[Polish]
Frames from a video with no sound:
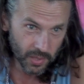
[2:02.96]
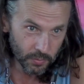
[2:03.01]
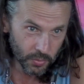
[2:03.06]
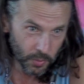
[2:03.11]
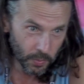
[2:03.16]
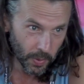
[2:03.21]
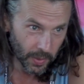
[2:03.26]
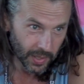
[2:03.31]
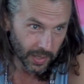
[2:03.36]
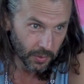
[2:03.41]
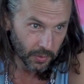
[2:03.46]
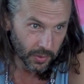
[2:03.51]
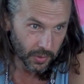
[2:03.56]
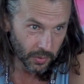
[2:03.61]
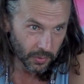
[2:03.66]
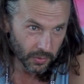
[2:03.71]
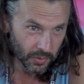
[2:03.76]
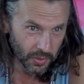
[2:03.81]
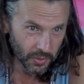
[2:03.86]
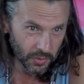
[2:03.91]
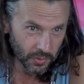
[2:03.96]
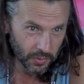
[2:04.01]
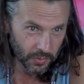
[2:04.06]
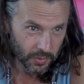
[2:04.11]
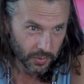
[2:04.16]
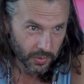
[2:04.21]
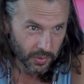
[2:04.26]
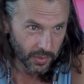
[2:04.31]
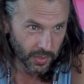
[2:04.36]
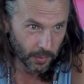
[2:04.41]
przypadały, to
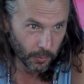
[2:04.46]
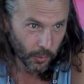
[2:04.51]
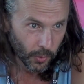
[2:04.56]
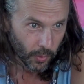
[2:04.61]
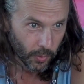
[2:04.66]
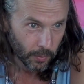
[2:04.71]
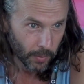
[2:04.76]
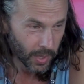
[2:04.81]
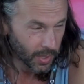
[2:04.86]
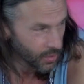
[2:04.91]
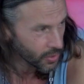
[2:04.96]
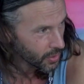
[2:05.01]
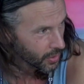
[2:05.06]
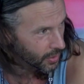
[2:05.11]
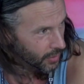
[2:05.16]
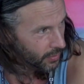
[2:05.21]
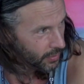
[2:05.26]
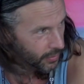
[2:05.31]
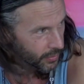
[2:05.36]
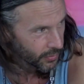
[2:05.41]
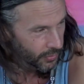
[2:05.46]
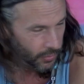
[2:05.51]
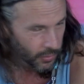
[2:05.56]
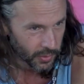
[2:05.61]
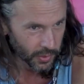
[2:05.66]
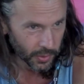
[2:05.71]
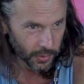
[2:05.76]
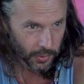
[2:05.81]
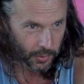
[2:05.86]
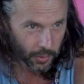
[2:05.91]
gdzieś za mgłą bardziej
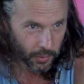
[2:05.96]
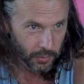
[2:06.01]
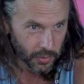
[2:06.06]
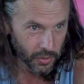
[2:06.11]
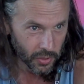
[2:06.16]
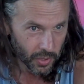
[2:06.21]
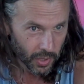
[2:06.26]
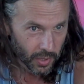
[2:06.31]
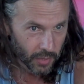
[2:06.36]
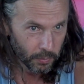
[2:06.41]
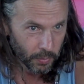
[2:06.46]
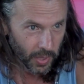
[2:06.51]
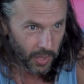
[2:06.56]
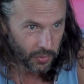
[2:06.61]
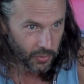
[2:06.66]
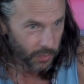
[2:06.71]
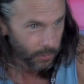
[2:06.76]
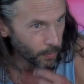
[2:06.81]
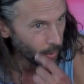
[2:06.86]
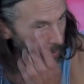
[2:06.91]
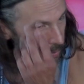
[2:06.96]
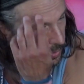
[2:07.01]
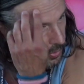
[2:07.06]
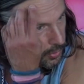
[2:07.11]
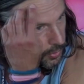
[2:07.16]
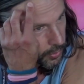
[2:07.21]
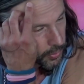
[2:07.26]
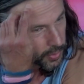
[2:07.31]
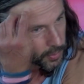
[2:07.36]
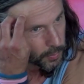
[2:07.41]
funkcjonują niż ten pierwszy pobyt
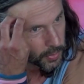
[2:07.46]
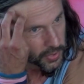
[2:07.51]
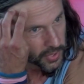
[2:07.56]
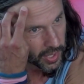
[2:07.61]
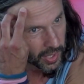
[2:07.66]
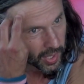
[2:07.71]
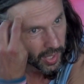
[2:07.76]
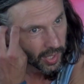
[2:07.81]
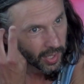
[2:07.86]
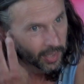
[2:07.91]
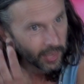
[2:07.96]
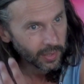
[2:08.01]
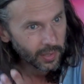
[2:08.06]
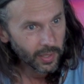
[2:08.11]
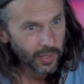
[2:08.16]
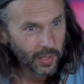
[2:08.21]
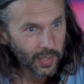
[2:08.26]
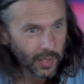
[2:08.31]
tu i piosenka